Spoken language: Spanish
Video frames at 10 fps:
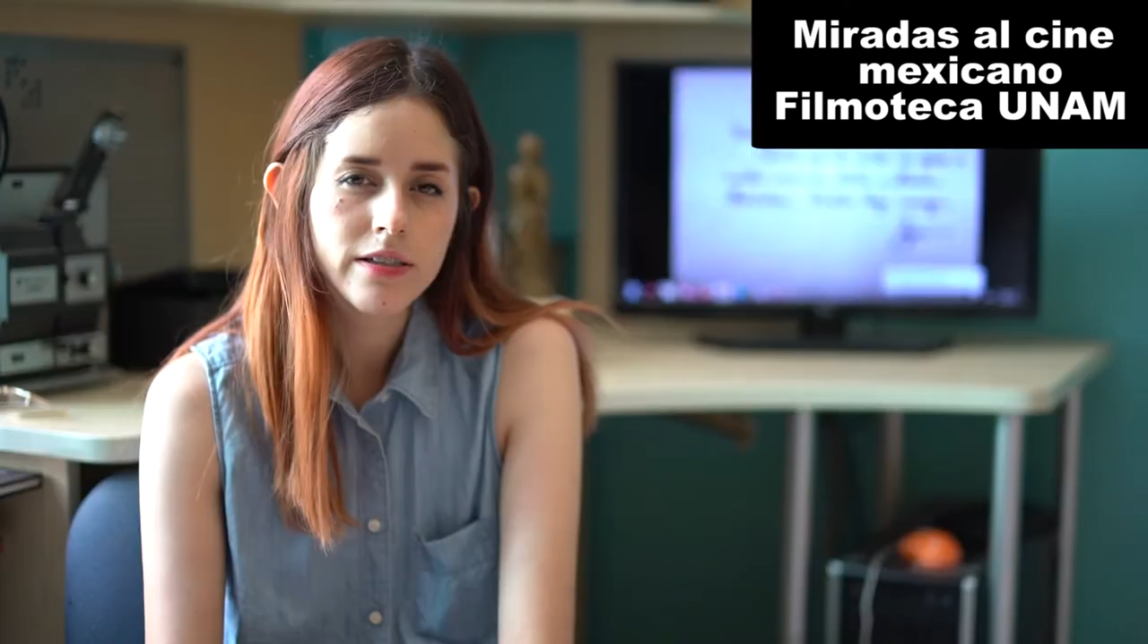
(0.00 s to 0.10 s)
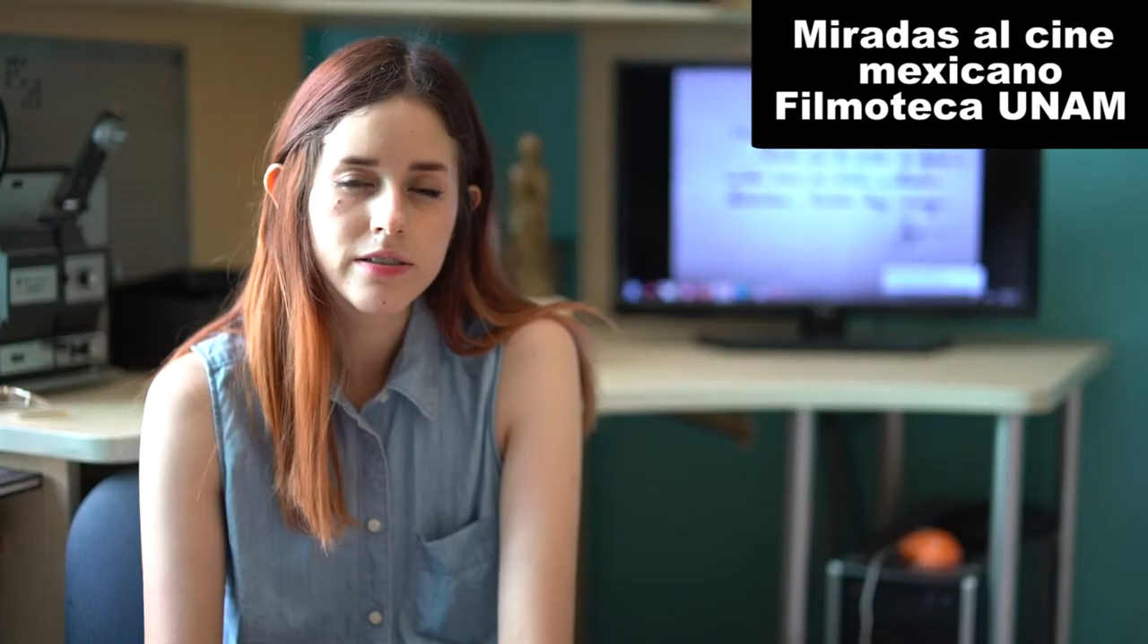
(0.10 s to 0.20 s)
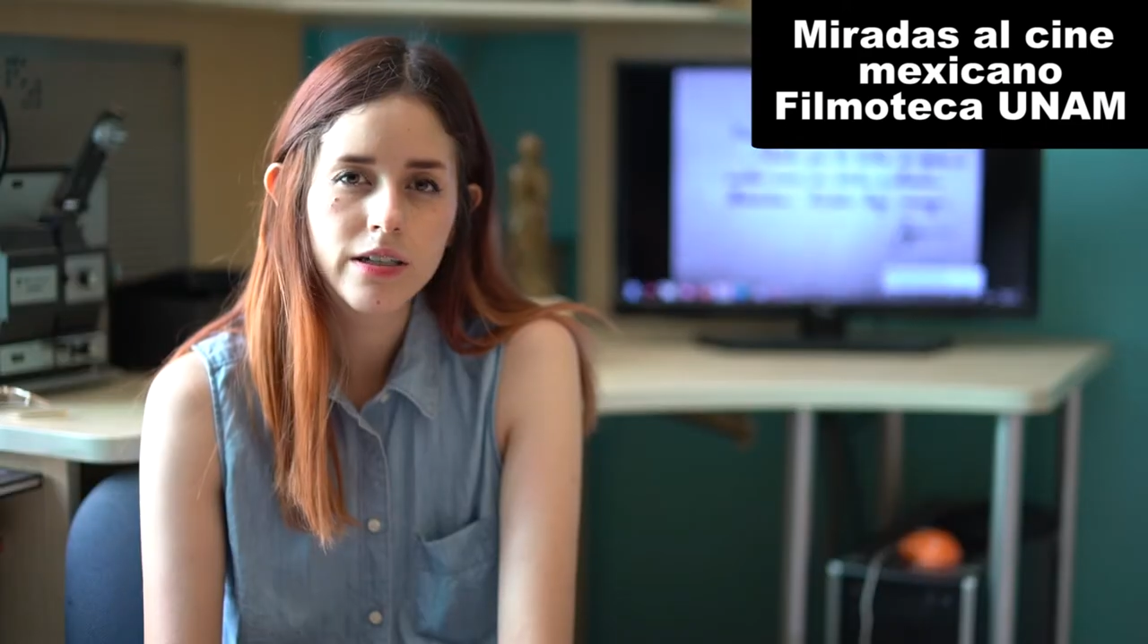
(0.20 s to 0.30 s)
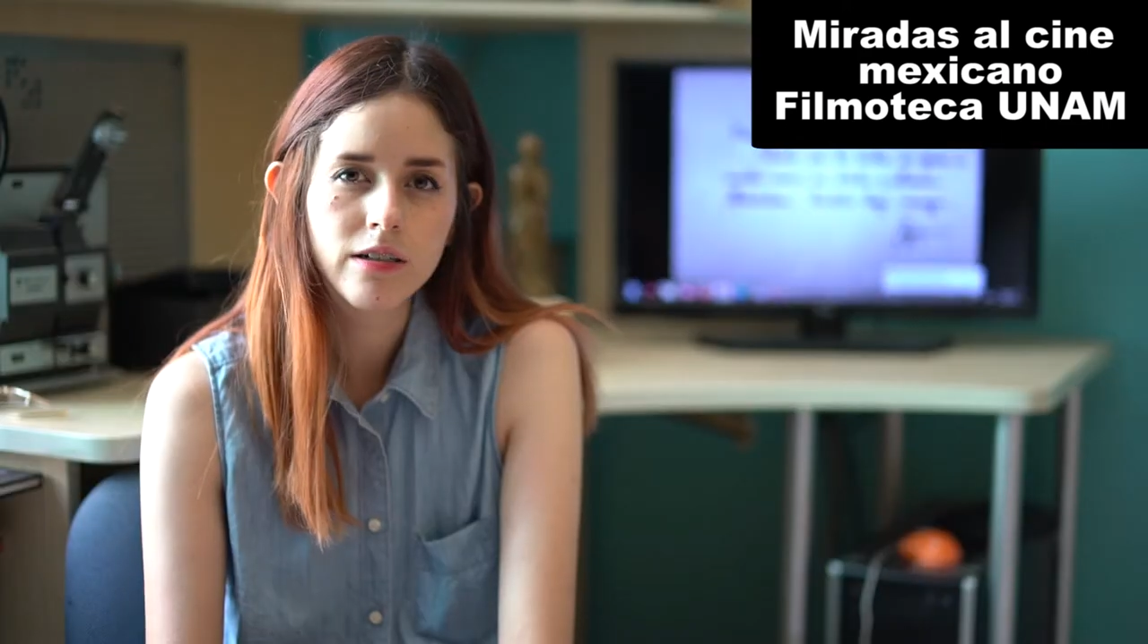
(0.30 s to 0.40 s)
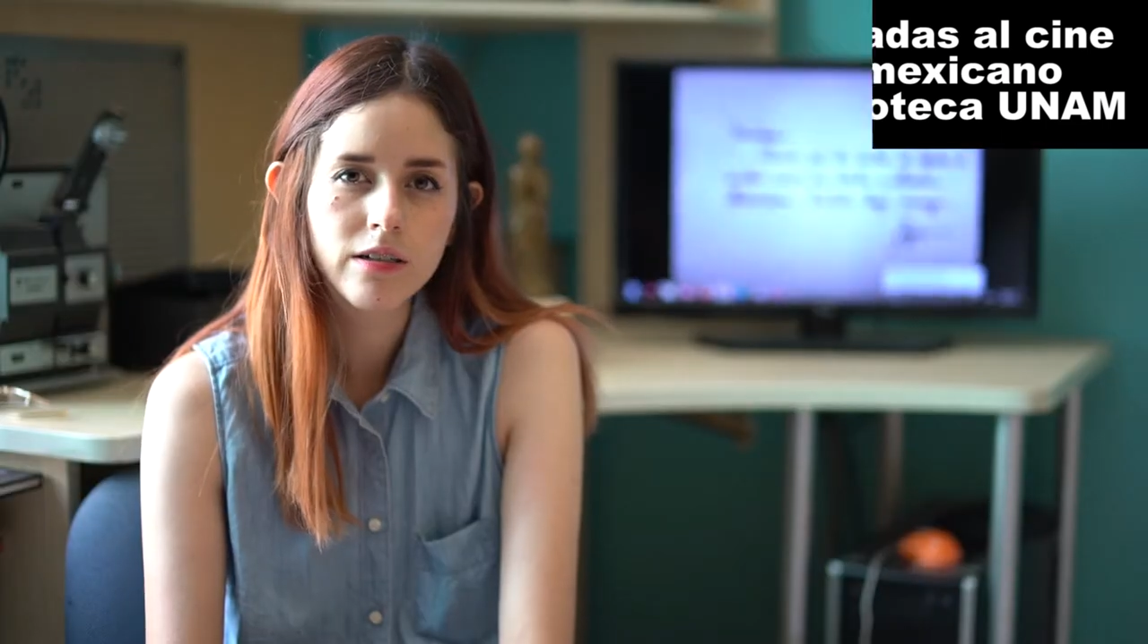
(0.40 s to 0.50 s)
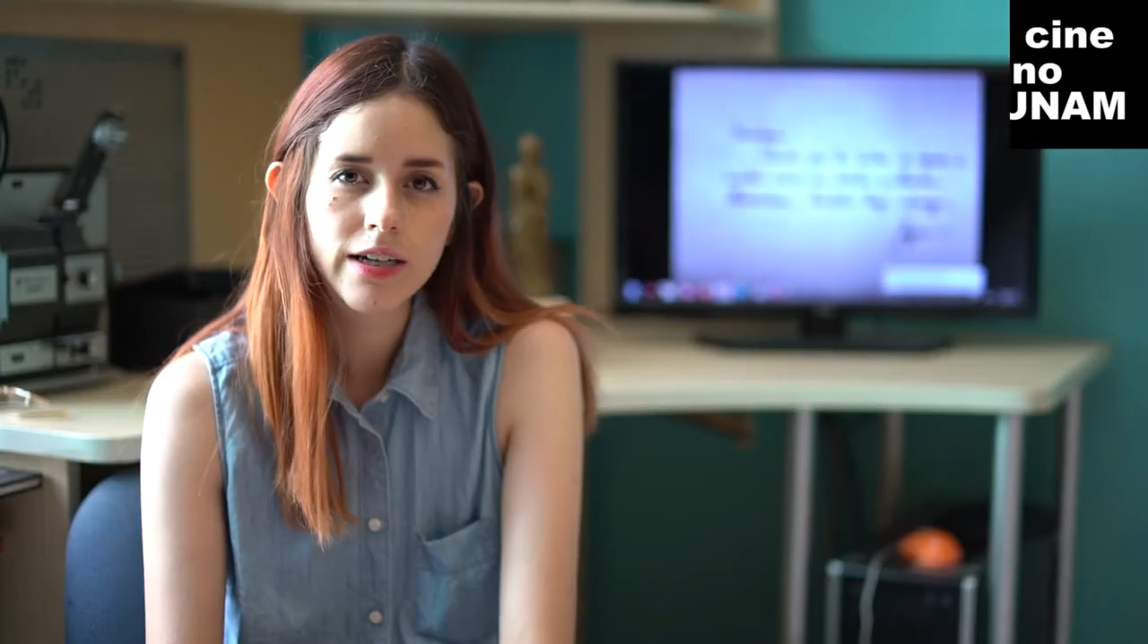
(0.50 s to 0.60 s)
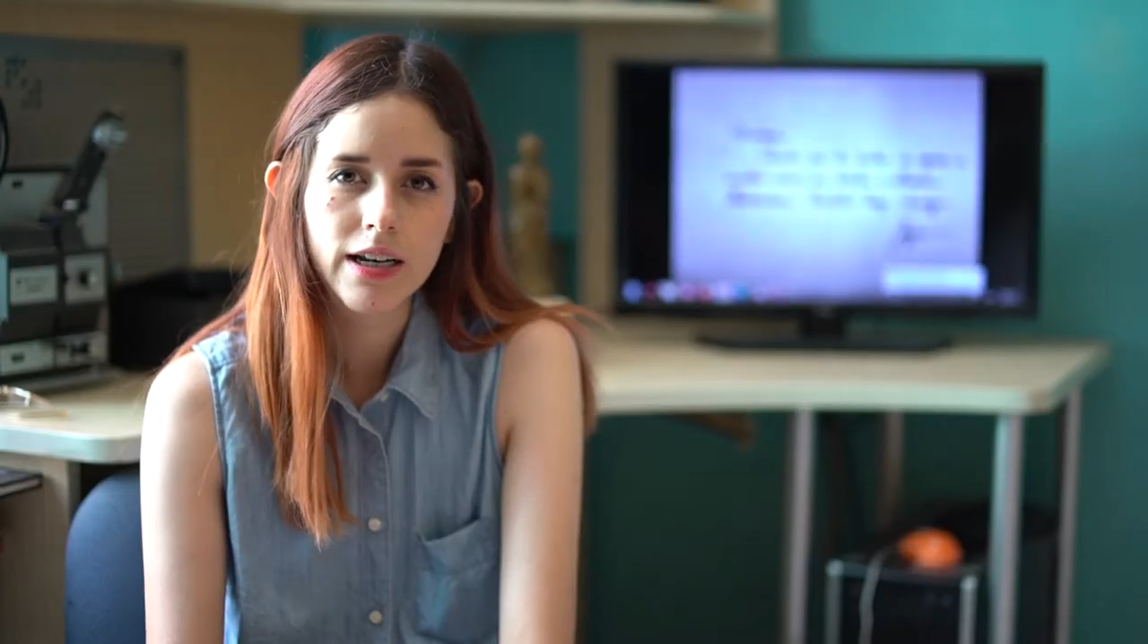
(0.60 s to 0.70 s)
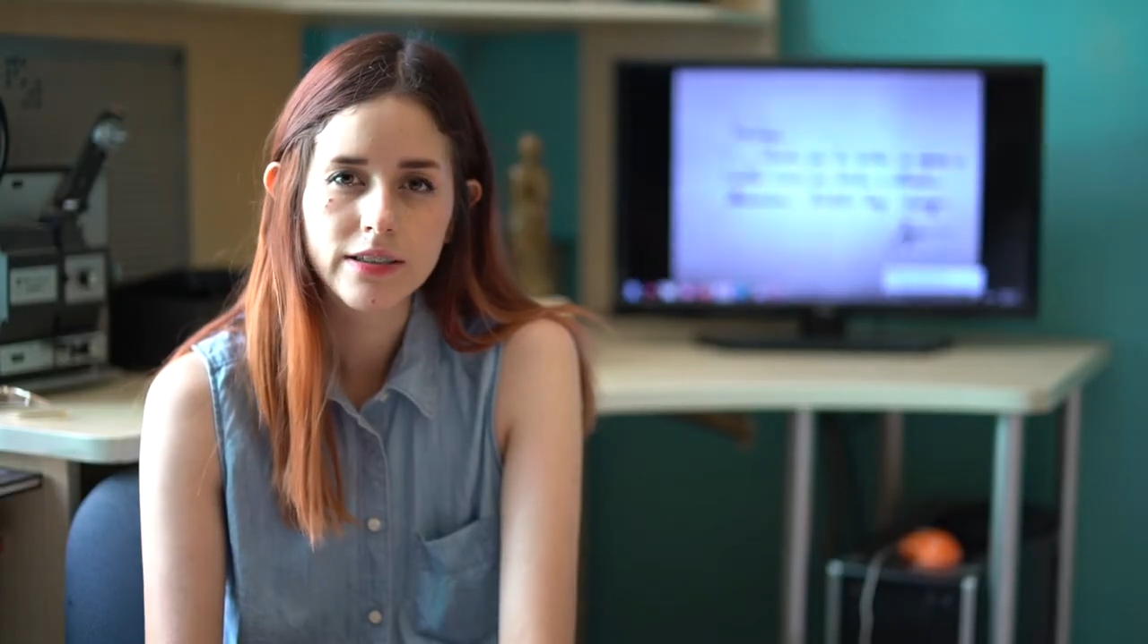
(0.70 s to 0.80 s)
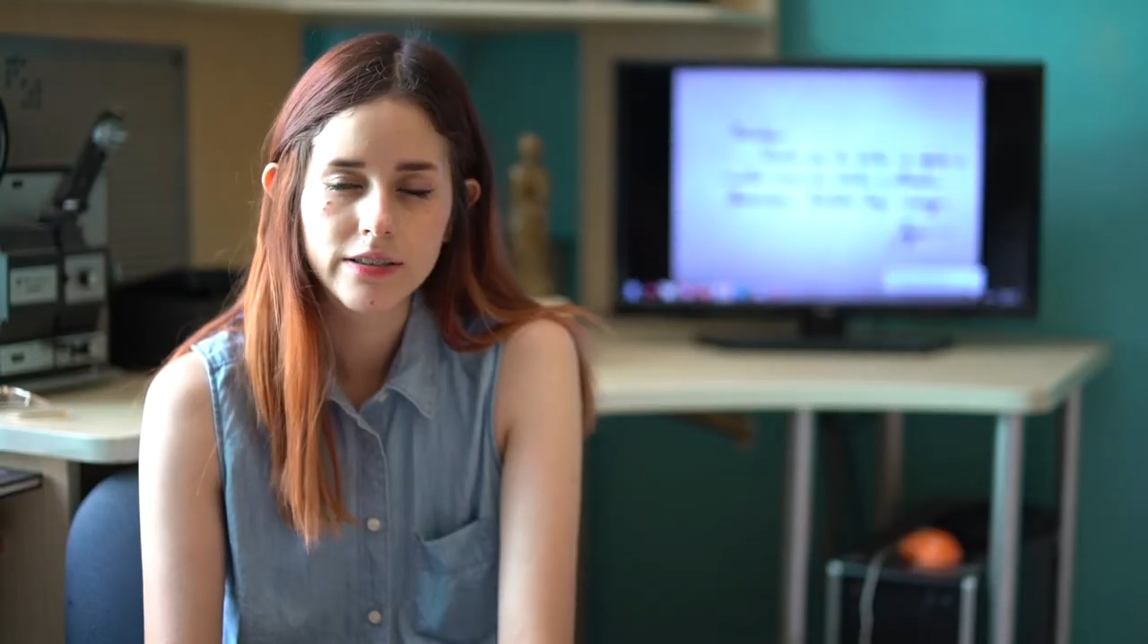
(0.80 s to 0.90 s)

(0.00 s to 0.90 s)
hicieron que la